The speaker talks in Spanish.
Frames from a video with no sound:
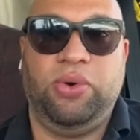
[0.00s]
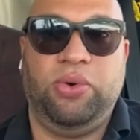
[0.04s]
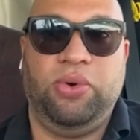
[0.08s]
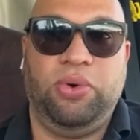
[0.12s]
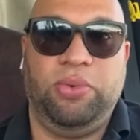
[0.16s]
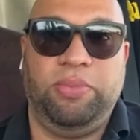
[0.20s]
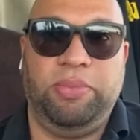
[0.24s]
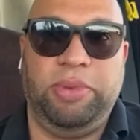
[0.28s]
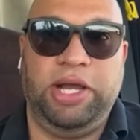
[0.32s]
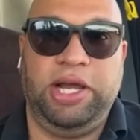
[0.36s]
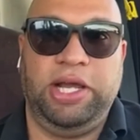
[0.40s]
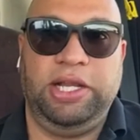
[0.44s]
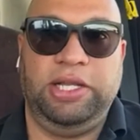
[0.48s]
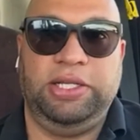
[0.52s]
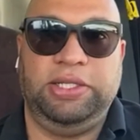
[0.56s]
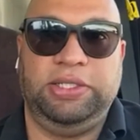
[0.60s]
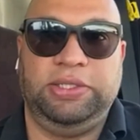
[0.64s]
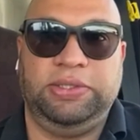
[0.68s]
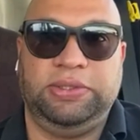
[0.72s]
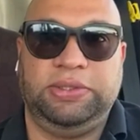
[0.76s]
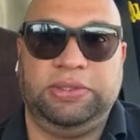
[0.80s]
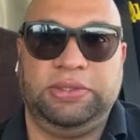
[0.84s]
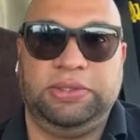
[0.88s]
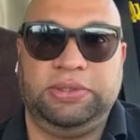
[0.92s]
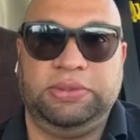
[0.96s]
o mal.
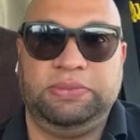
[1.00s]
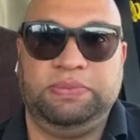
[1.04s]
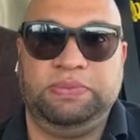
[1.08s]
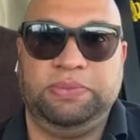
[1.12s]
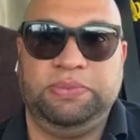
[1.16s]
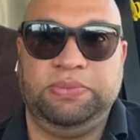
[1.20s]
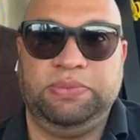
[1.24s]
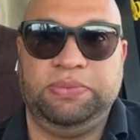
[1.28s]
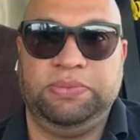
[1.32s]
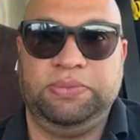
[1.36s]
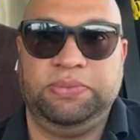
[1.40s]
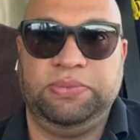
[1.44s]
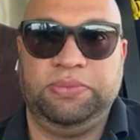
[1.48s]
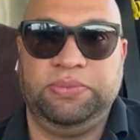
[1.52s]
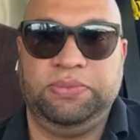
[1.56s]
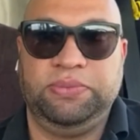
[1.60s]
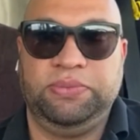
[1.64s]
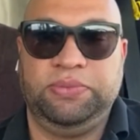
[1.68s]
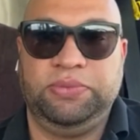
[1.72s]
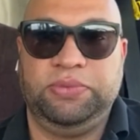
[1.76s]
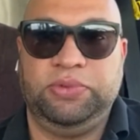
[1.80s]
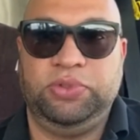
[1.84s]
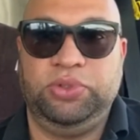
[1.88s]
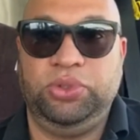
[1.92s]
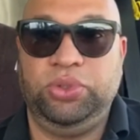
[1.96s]

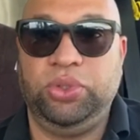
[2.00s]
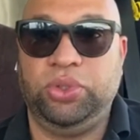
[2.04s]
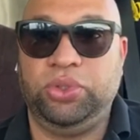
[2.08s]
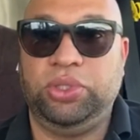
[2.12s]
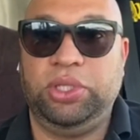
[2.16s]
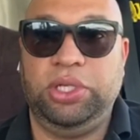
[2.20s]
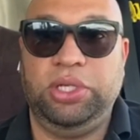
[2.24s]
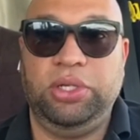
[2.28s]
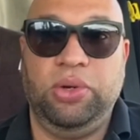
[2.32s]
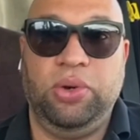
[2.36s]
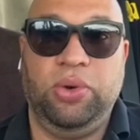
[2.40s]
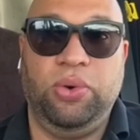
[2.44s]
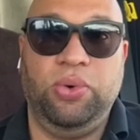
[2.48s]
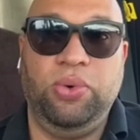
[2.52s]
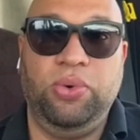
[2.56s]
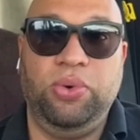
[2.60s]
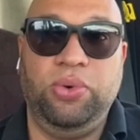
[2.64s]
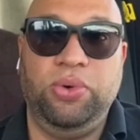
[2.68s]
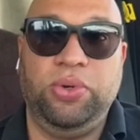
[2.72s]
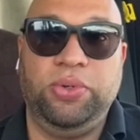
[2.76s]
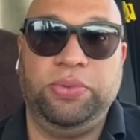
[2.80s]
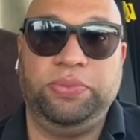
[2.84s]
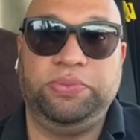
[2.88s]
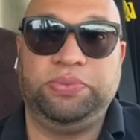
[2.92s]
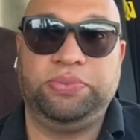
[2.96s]
Yo tengo uno